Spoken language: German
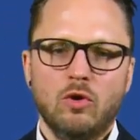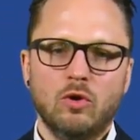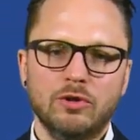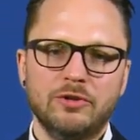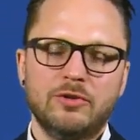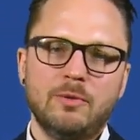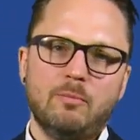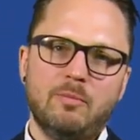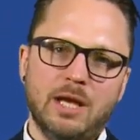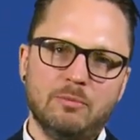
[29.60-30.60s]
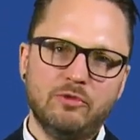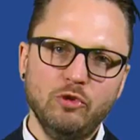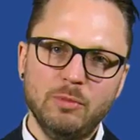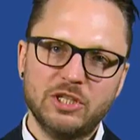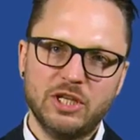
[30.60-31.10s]
Und beim
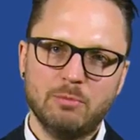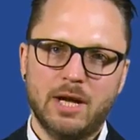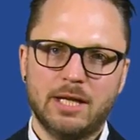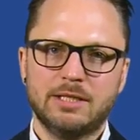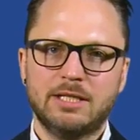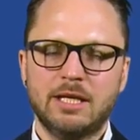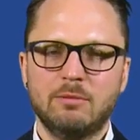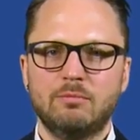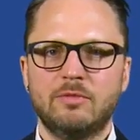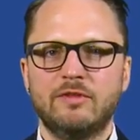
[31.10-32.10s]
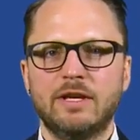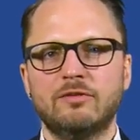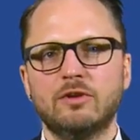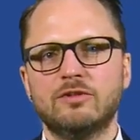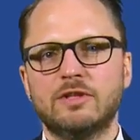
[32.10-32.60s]
Suchmaschinenmarketing
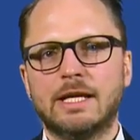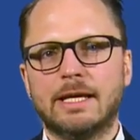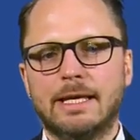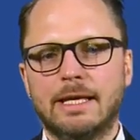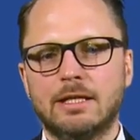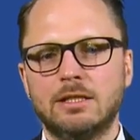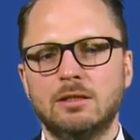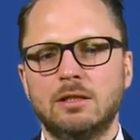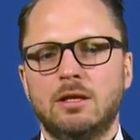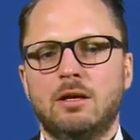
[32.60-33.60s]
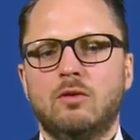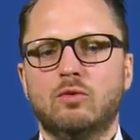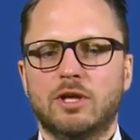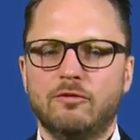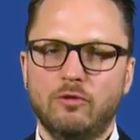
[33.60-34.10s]
bewegen wir uns in der Regel
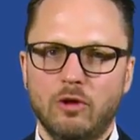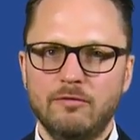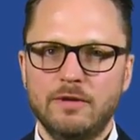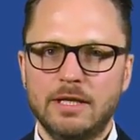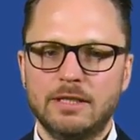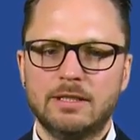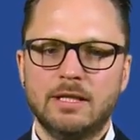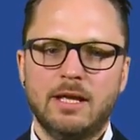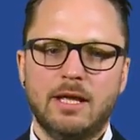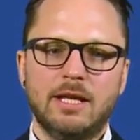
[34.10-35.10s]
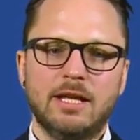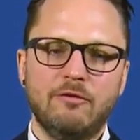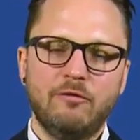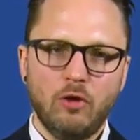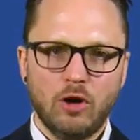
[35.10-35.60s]
oder vorwiegend in der
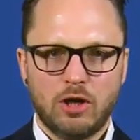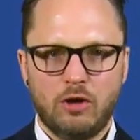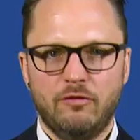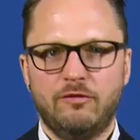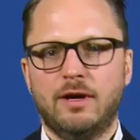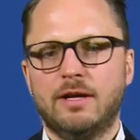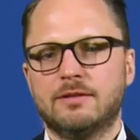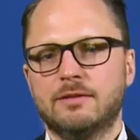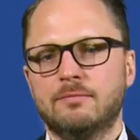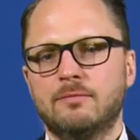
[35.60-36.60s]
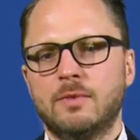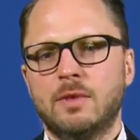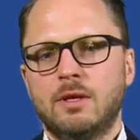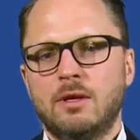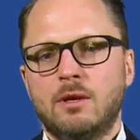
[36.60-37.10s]
Vorkaufphase.
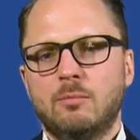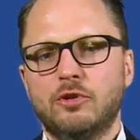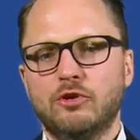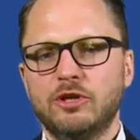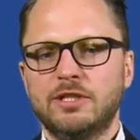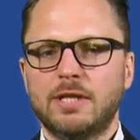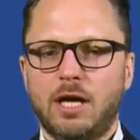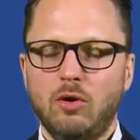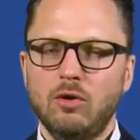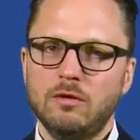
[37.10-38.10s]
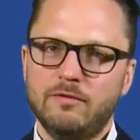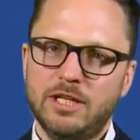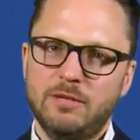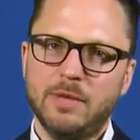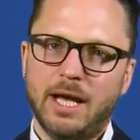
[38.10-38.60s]
Bedeutet auch, wenn
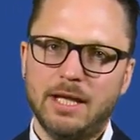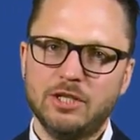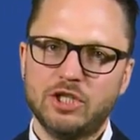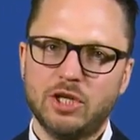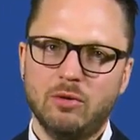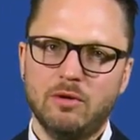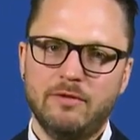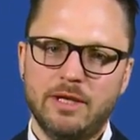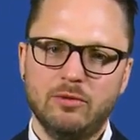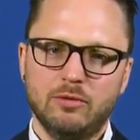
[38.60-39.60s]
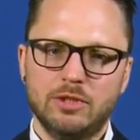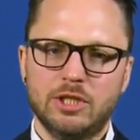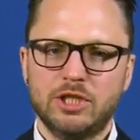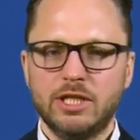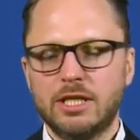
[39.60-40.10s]
ich mir anschaue, welche
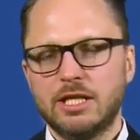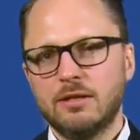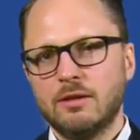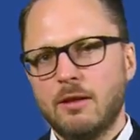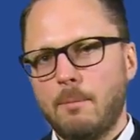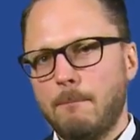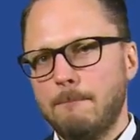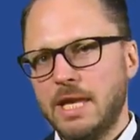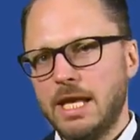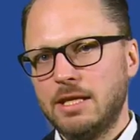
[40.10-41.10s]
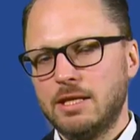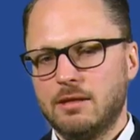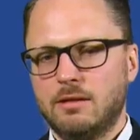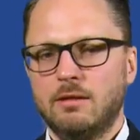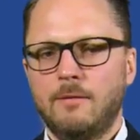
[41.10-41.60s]
unterschiedlichen
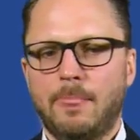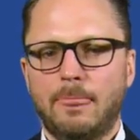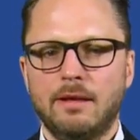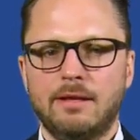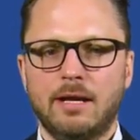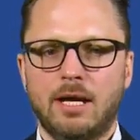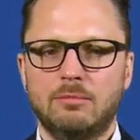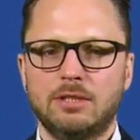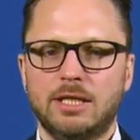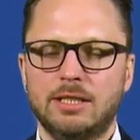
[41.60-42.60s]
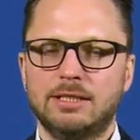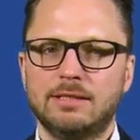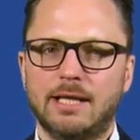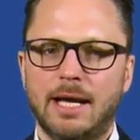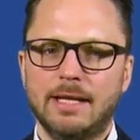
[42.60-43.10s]
Medien ich habe, kann ich
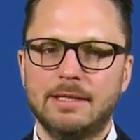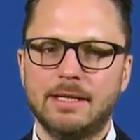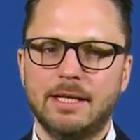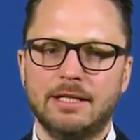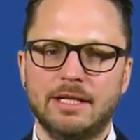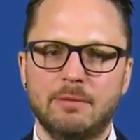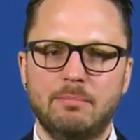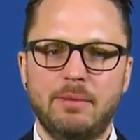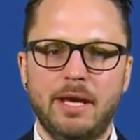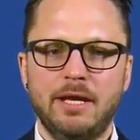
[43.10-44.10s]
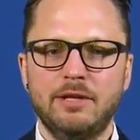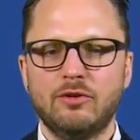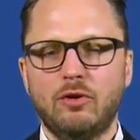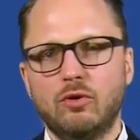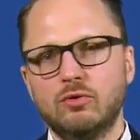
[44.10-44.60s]
das einteilen in Paid,
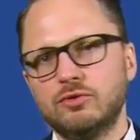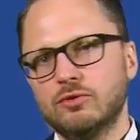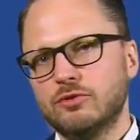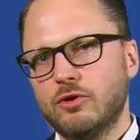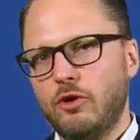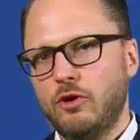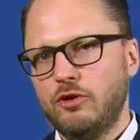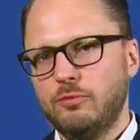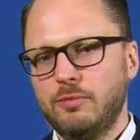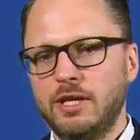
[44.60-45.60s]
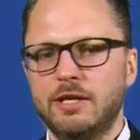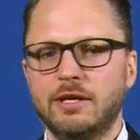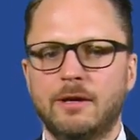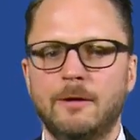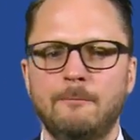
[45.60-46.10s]
Owned und Earned
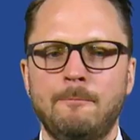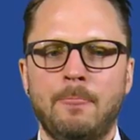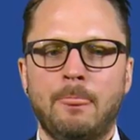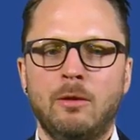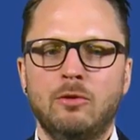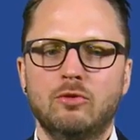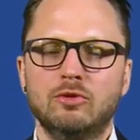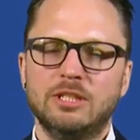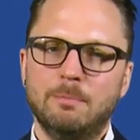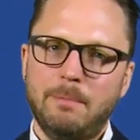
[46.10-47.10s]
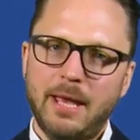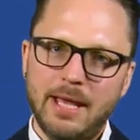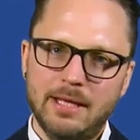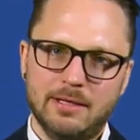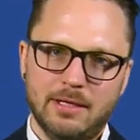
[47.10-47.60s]
Media. Und die
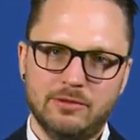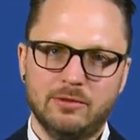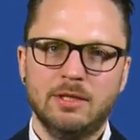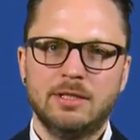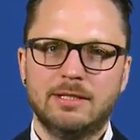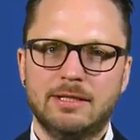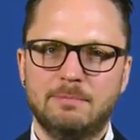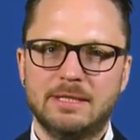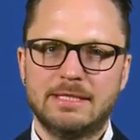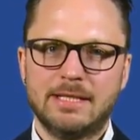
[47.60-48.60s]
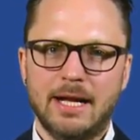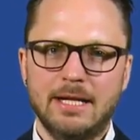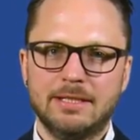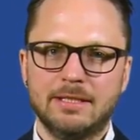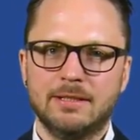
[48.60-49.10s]
Paid, also das
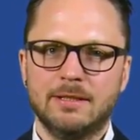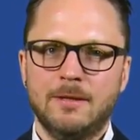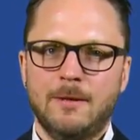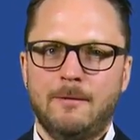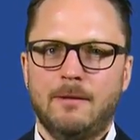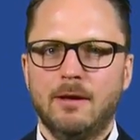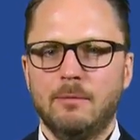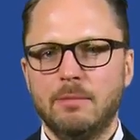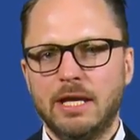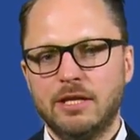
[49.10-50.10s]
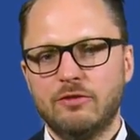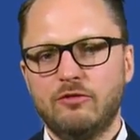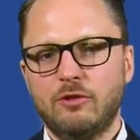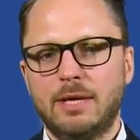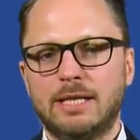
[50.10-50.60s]
bezahlte äh,
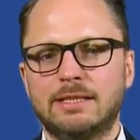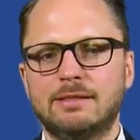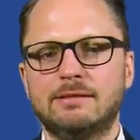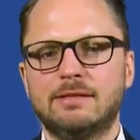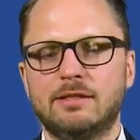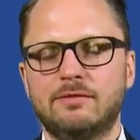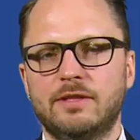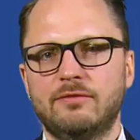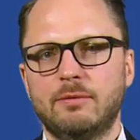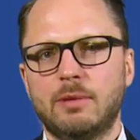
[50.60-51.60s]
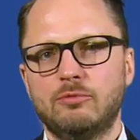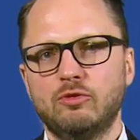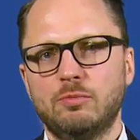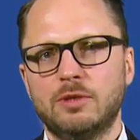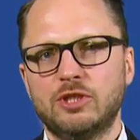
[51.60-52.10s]
Medienformat, das ist das, was wir beim
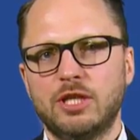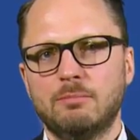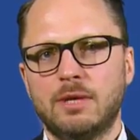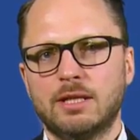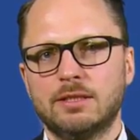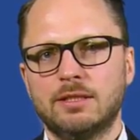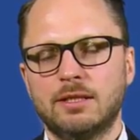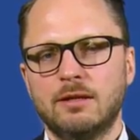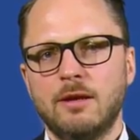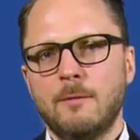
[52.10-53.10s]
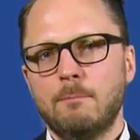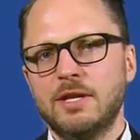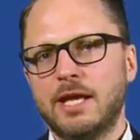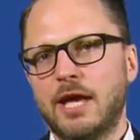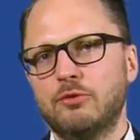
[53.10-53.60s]
Suchmaschinenmarketing
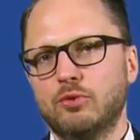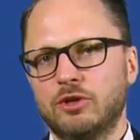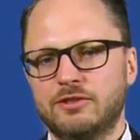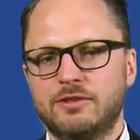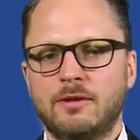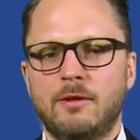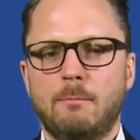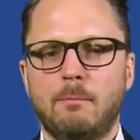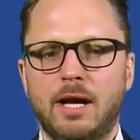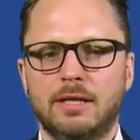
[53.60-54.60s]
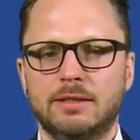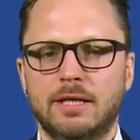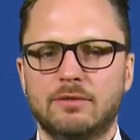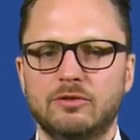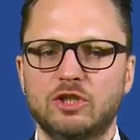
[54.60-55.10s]
mit AdWords machen.
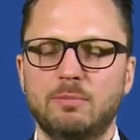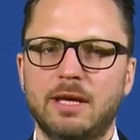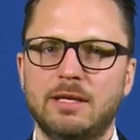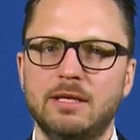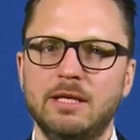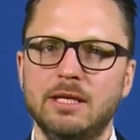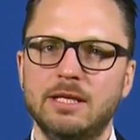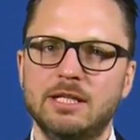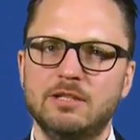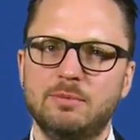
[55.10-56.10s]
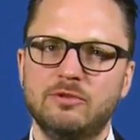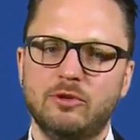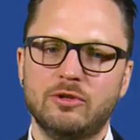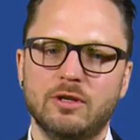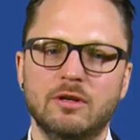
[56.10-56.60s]
Also ich spreche hier
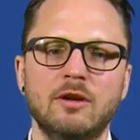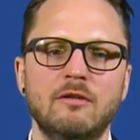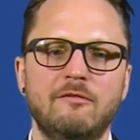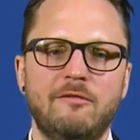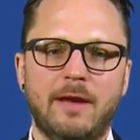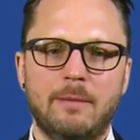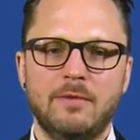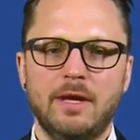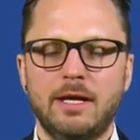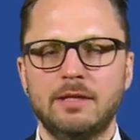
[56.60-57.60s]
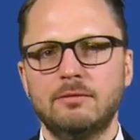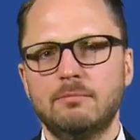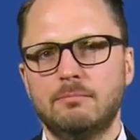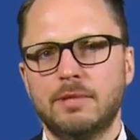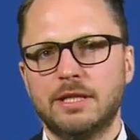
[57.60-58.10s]
insbesondere Fremde an.
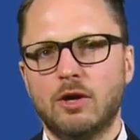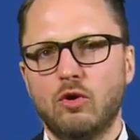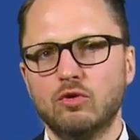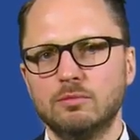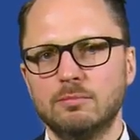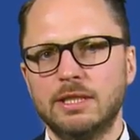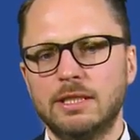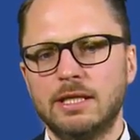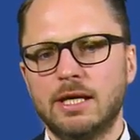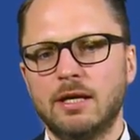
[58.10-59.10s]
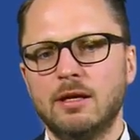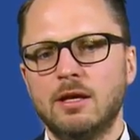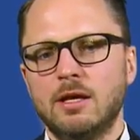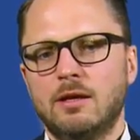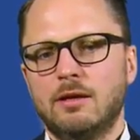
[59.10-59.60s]
Bei der Owned Media
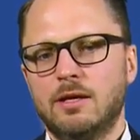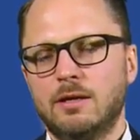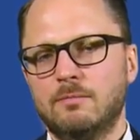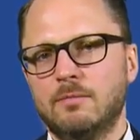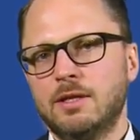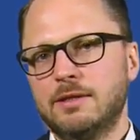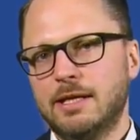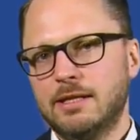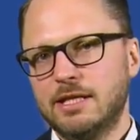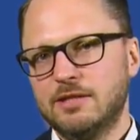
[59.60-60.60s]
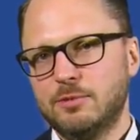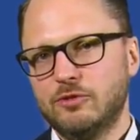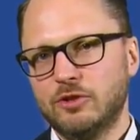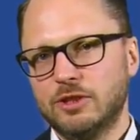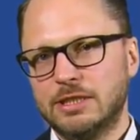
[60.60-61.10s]
ähm, dann
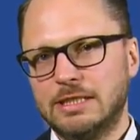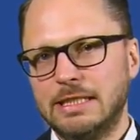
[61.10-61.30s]
insbesondere